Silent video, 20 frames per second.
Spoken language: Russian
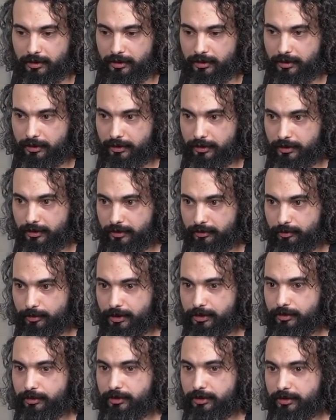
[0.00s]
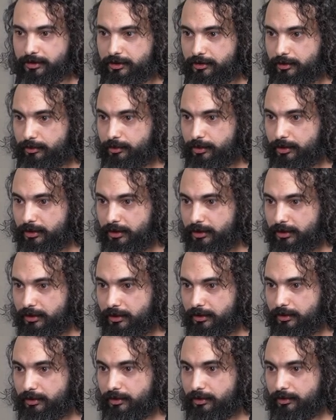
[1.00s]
А, мое детство было